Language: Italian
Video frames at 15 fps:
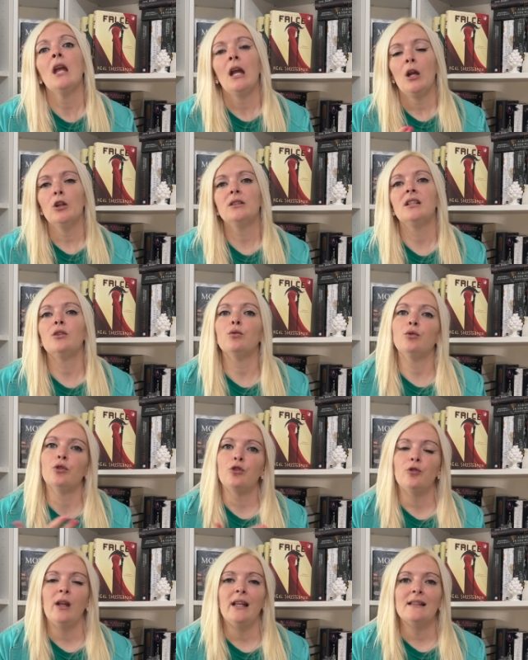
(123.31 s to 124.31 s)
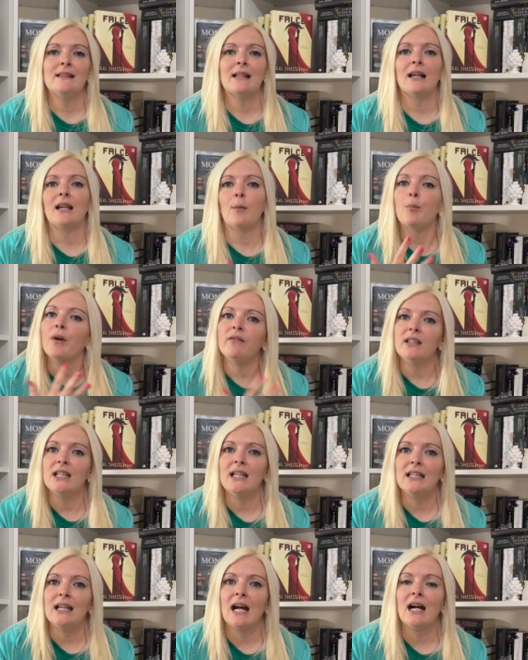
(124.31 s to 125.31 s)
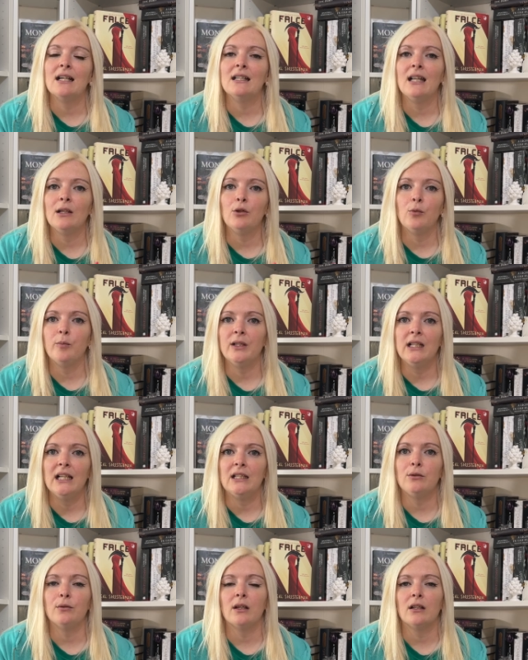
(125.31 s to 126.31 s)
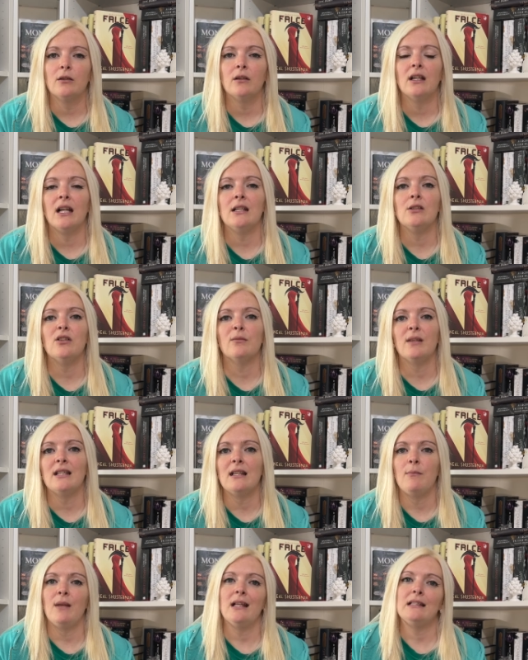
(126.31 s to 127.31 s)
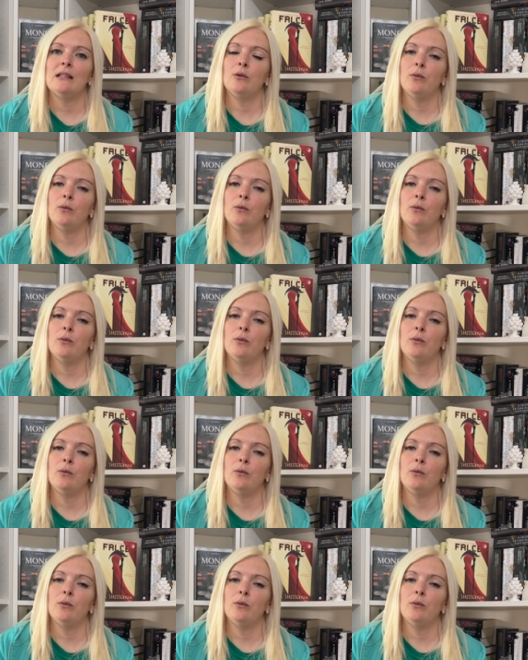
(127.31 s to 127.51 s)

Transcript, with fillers: e oltretutto su Instagram poi vedrete anche i gruppi di lettura che organizzo mese mese,